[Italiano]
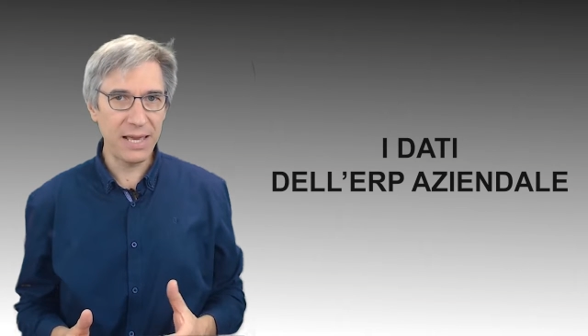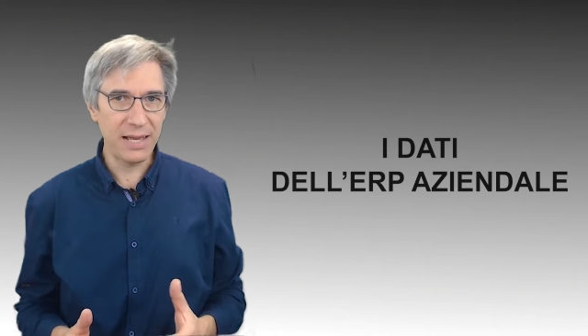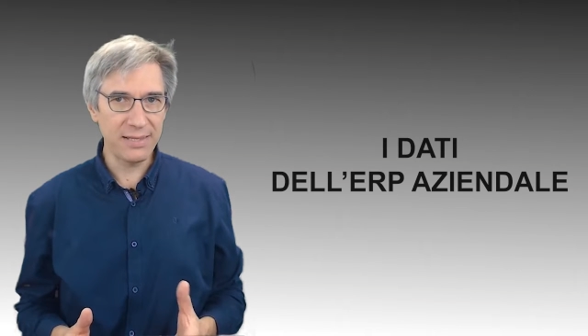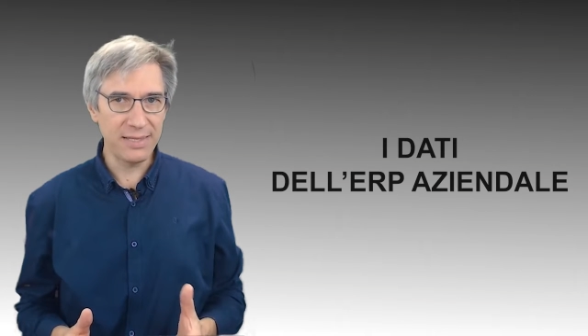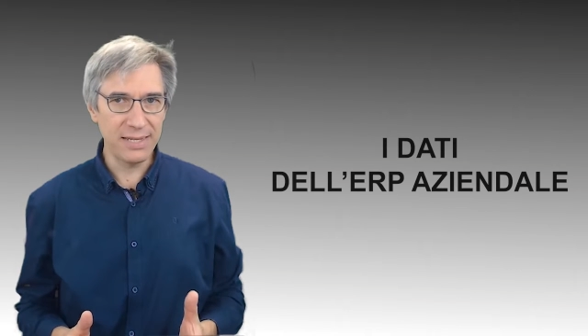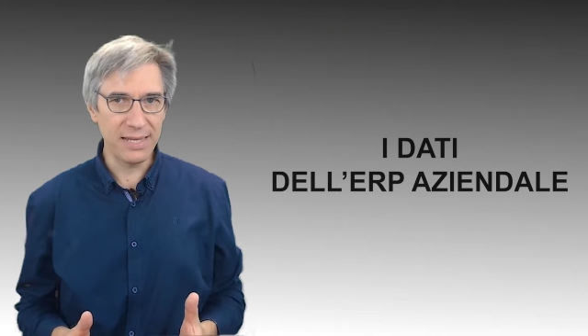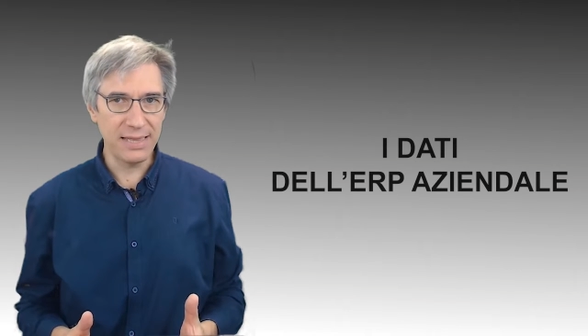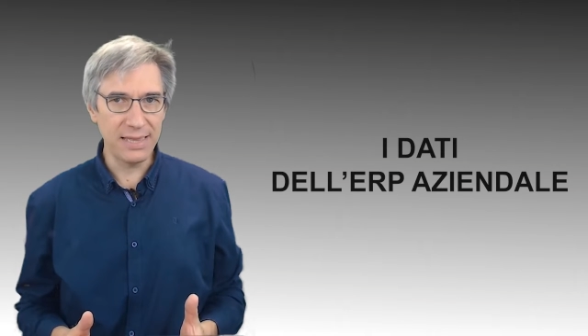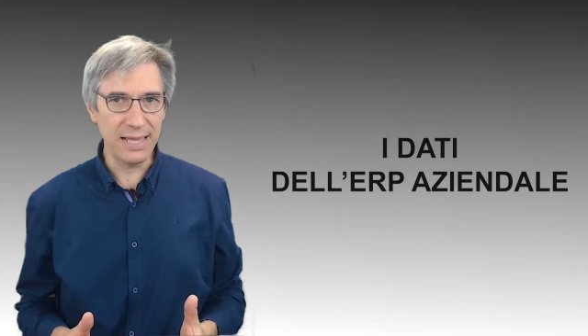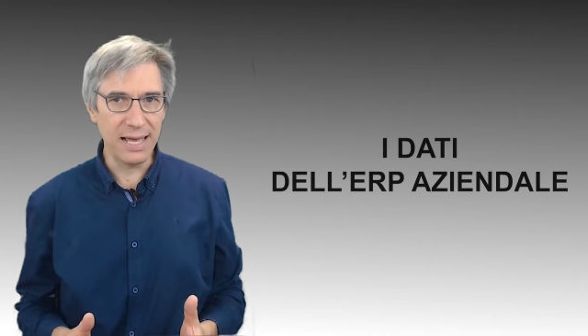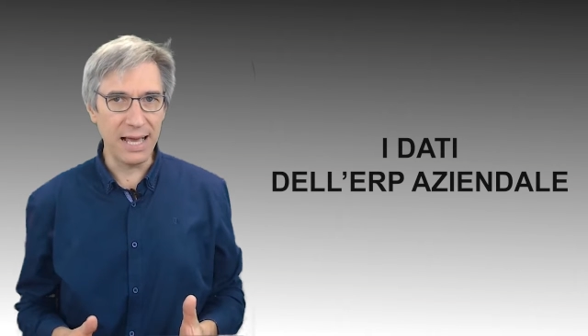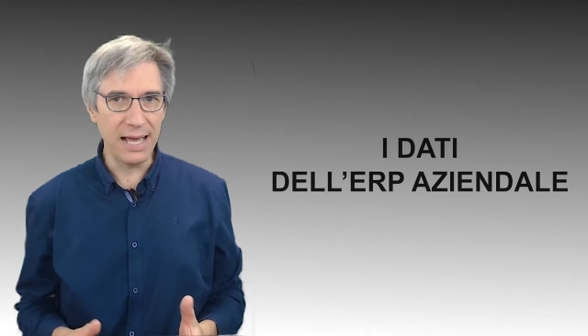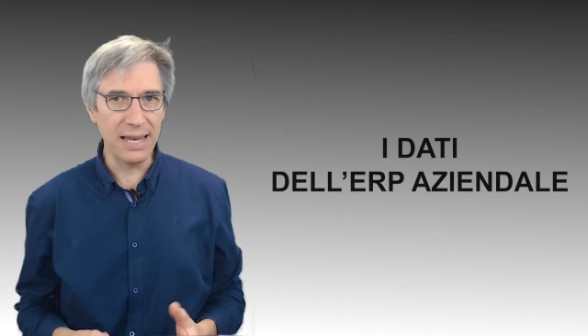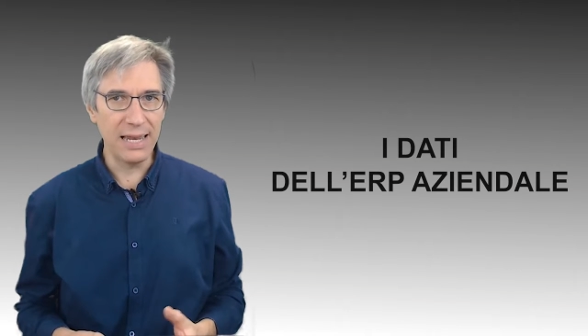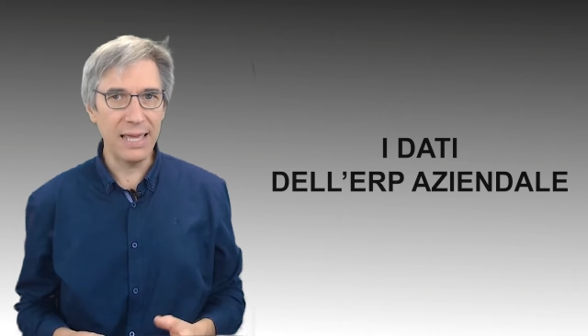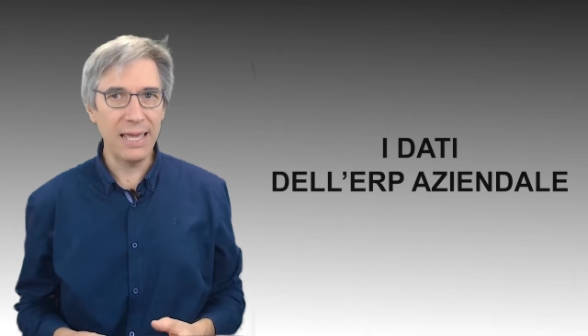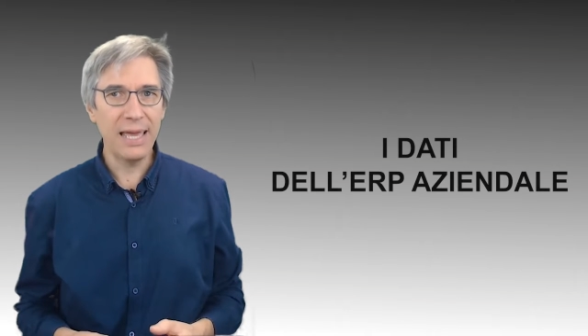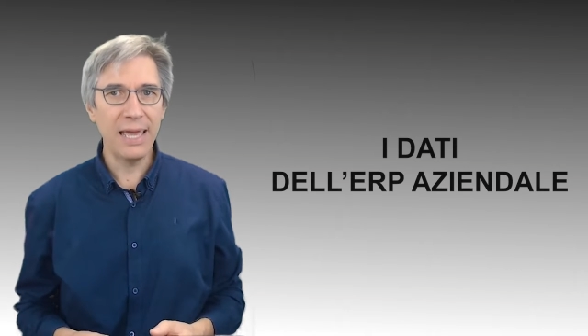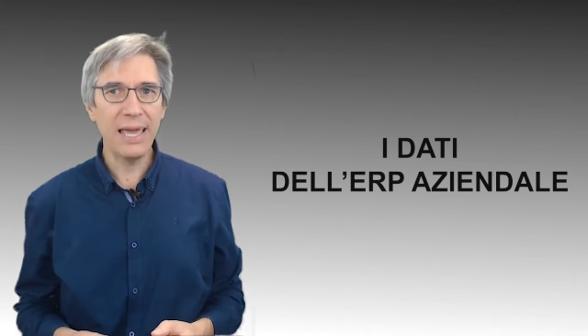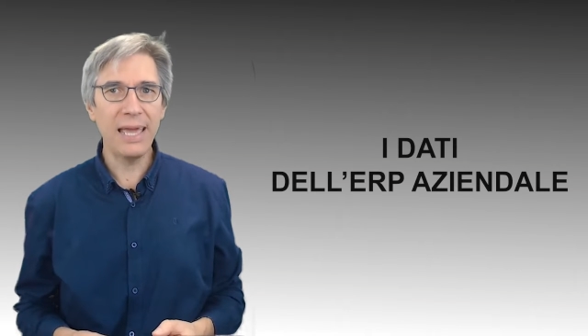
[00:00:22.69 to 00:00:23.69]

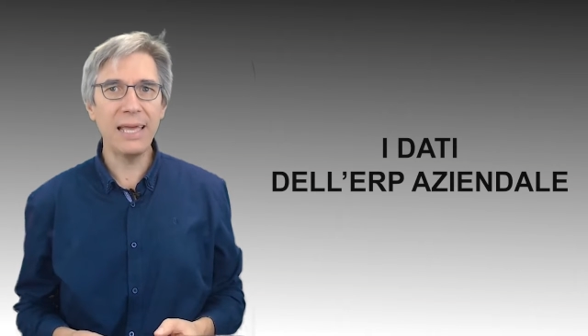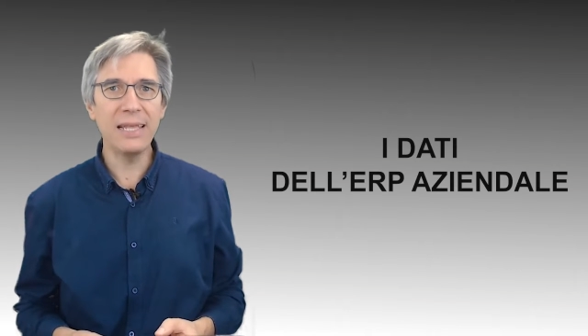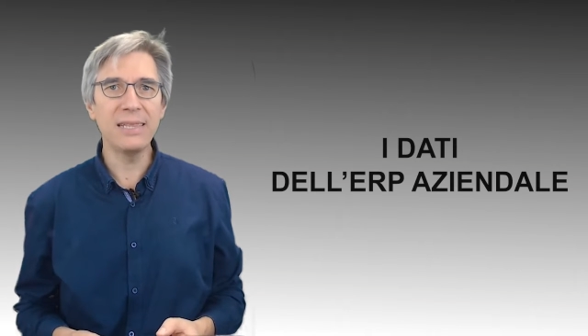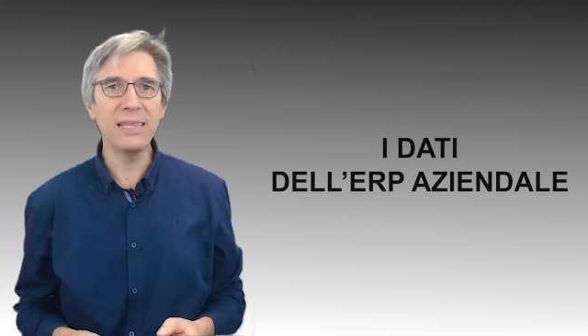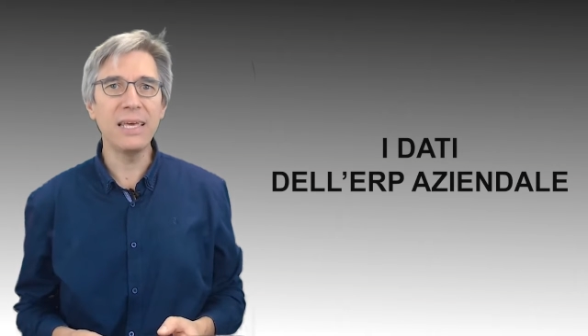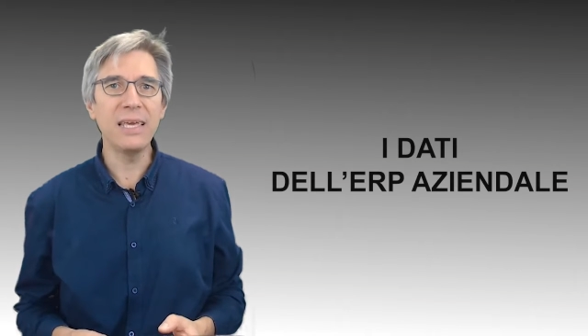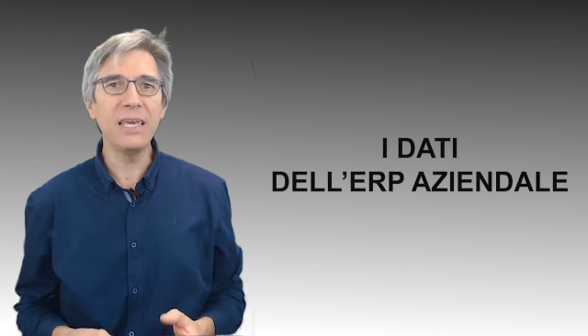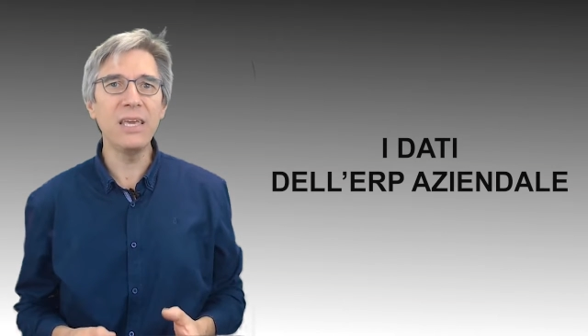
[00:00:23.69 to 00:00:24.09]
aziendale ed